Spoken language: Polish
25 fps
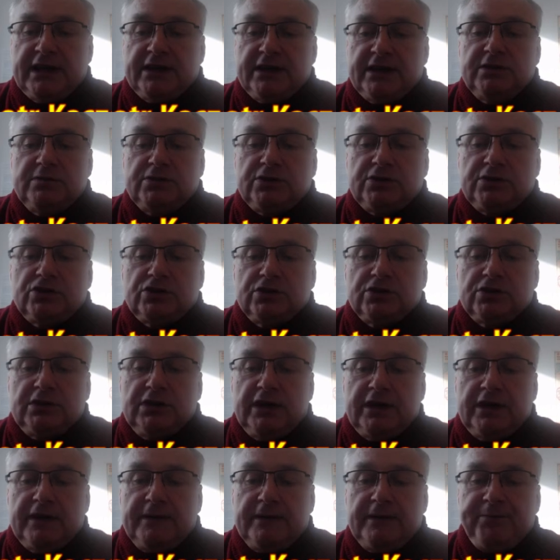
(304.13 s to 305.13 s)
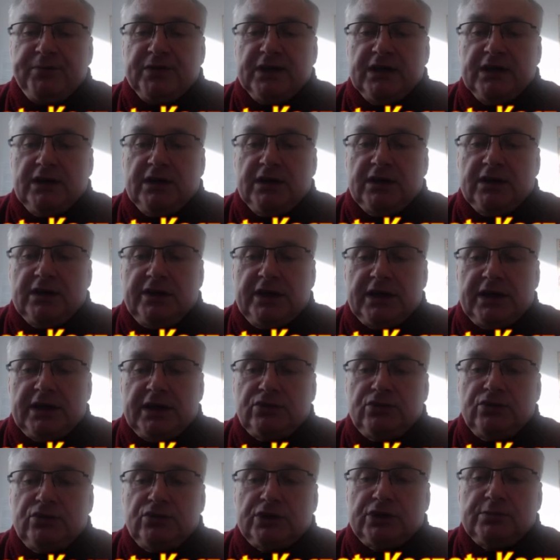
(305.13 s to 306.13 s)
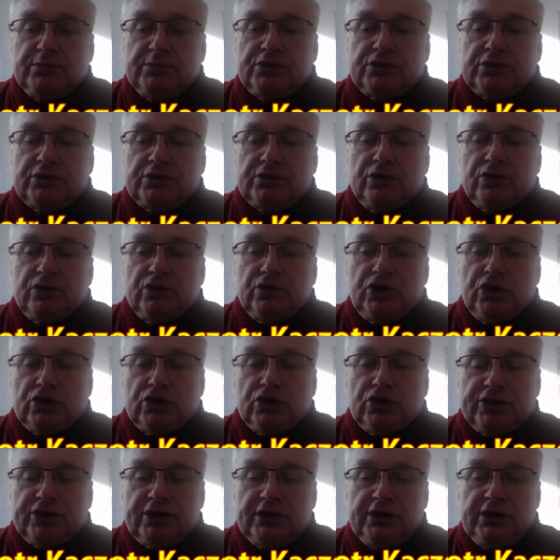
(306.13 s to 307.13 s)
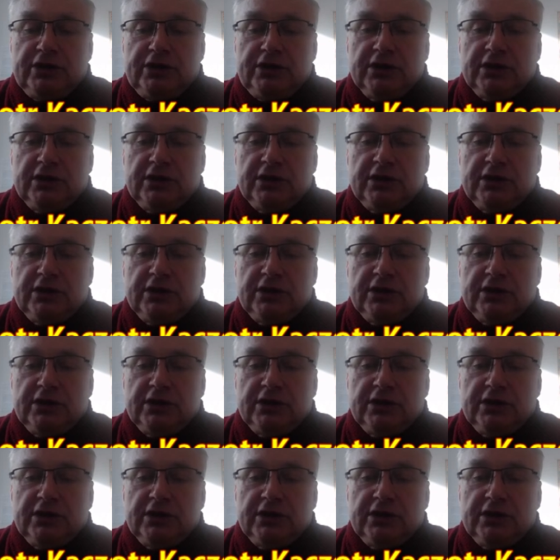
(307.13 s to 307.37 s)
tym skrzydle, na którym stoją gorzej,